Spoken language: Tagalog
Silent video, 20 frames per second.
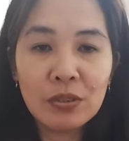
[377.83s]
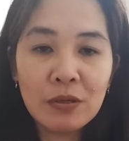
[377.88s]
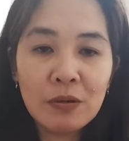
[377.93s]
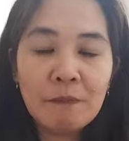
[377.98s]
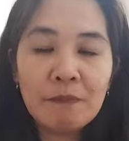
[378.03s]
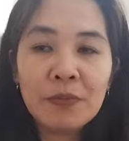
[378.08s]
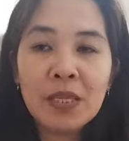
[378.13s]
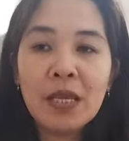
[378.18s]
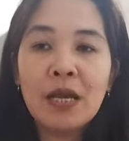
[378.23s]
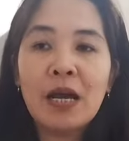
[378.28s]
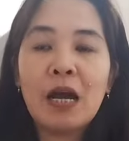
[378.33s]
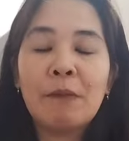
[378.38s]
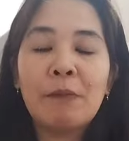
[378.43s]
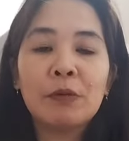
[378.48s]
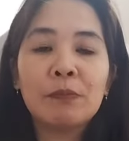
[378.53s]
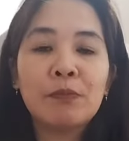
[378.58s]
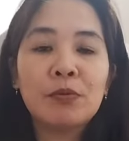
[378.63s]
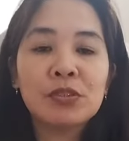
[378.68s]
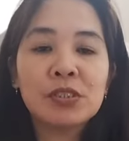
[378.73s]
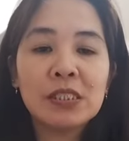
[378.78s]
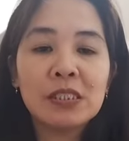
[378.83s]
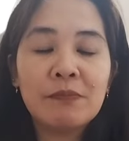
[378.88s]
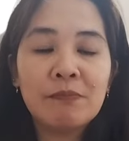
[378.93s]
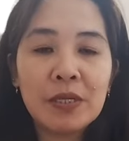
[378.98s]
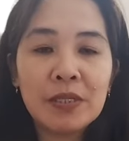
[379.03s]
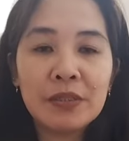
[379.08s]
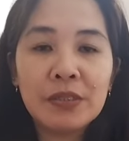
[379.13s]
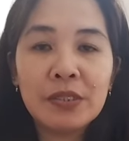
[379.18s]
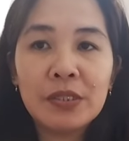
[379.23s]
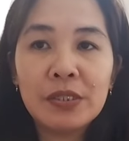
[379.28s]
no? About po sa
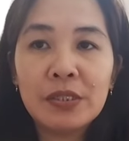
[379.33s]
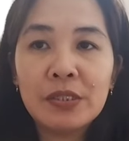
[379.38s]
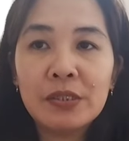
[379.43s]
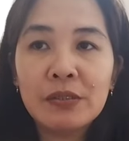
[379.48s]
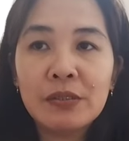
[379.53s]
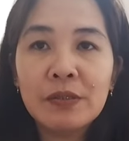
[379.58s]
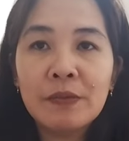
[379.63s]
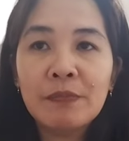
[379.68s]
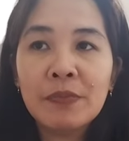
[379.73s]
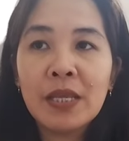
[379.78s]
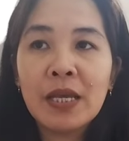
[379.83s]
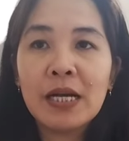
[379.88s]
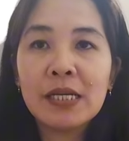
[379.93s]
defender, no?